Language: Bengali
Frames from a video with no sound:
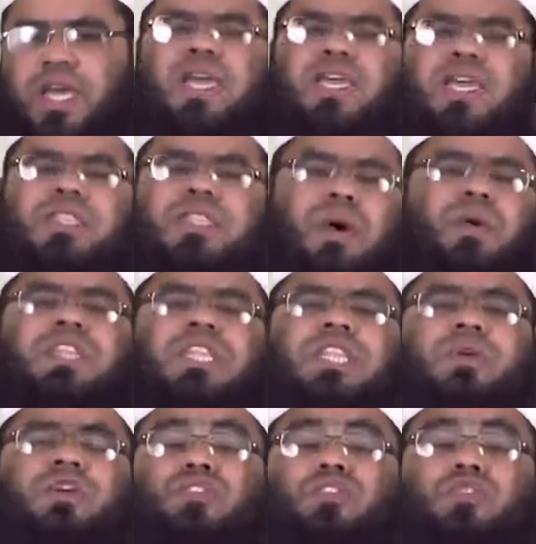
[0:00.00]
এই দাওয়াত
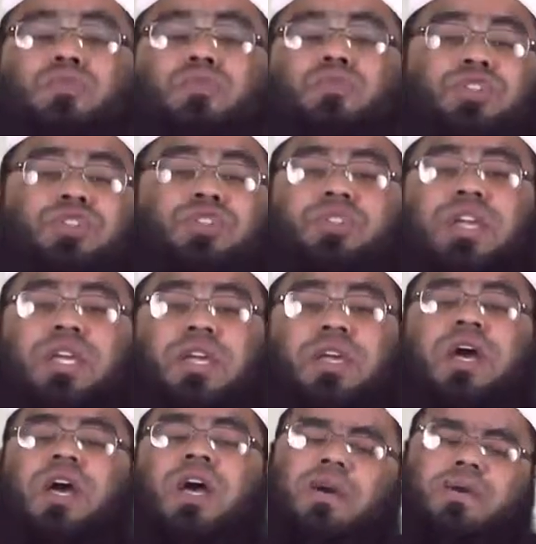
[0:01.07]
দেওয়ার জন্য নবী রসুলদেরকে
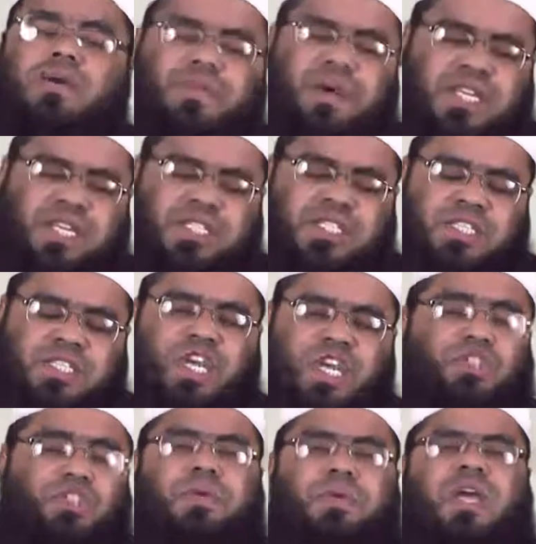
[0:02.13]
আমি পাঠিয়েছি
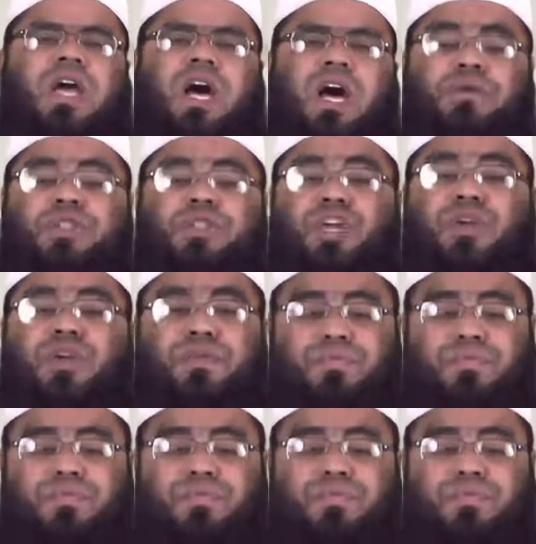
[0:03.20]
তবে আমাদের